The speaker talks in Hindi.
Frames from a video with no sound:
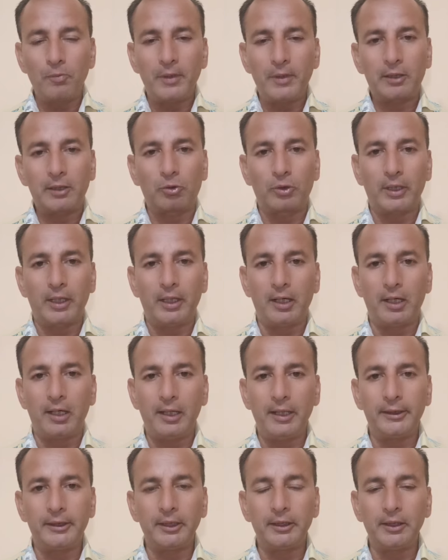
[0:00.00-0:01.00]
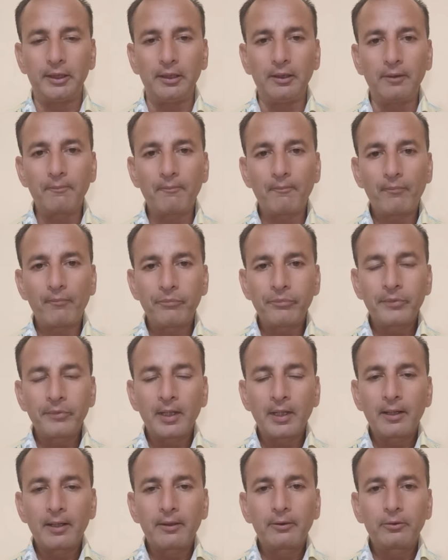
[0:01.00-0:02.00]
मेरे को घेर लेती थी
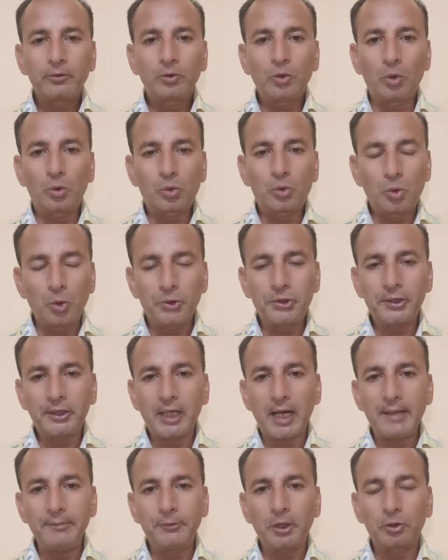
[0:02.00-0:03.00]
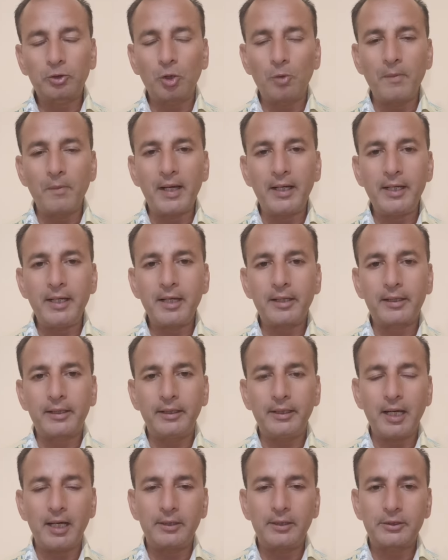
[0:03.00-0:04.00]
तो कुछ टाइम तक तो मैंने ये
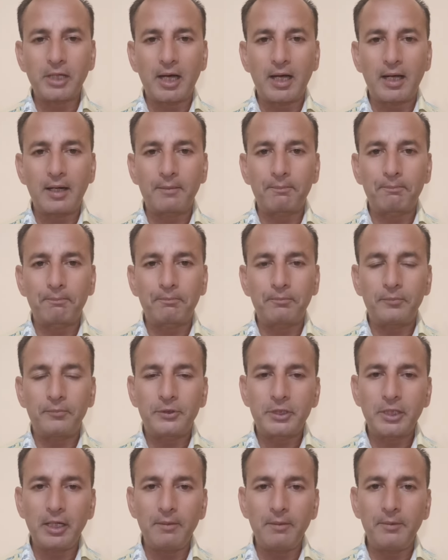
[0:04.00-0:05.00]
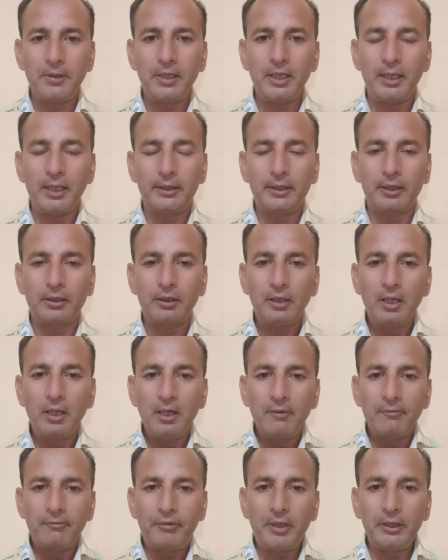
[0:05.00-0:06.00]
किया चार छह महीने तक
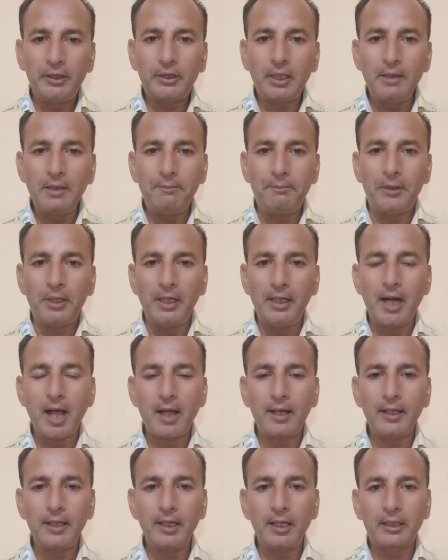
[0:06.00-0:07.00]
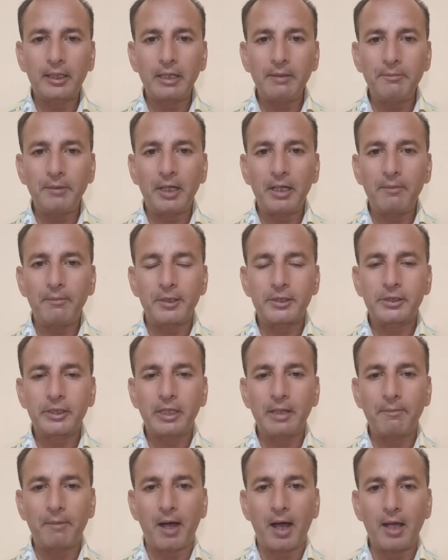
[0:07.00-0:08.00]
फिर इतनी भीड़ आने लग गई मेरे बश
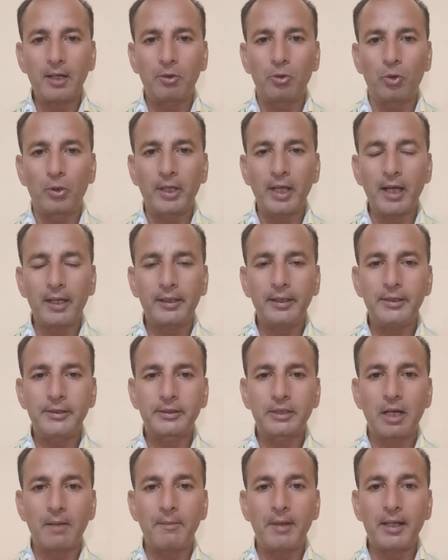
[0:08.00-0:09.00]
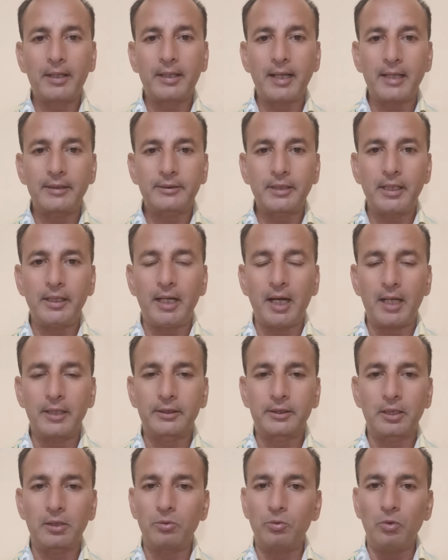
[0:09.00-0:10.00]
के बाहर हो गया कि इसका मैं कैसे
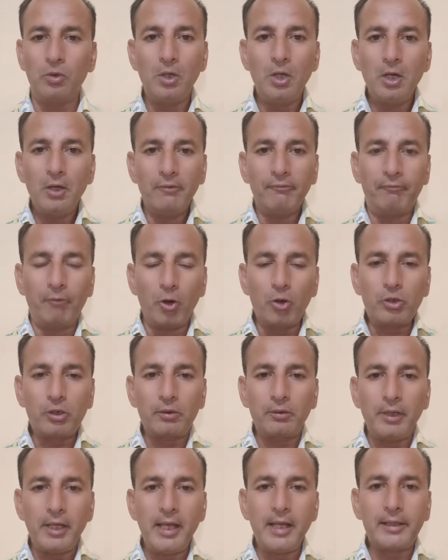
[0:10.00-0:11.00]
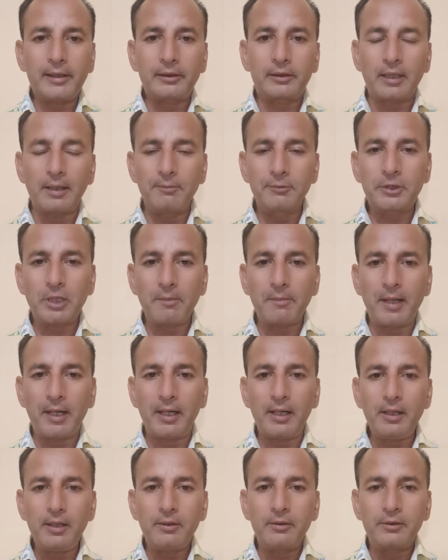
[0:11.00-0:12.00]
इलाज करूं वो एकदम से
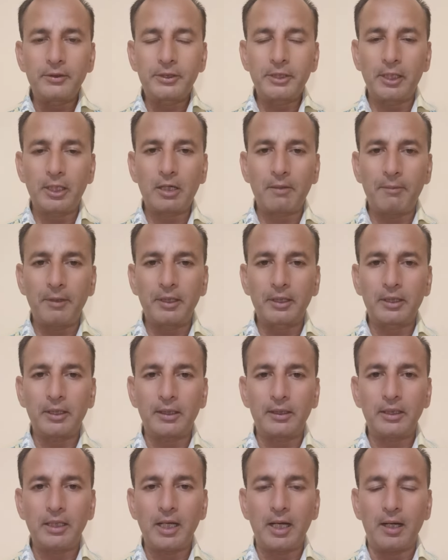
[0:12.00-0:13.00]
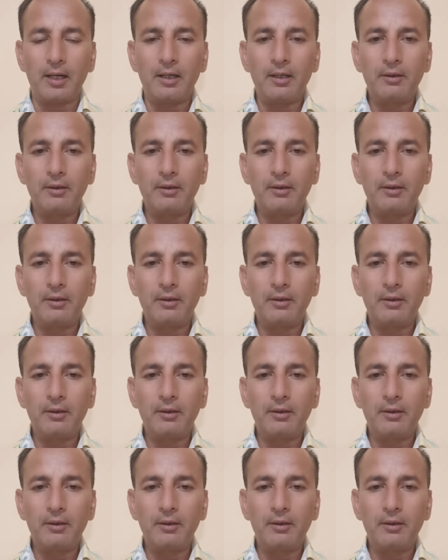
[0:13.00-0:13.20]
मैंने शटर बंद कर दिया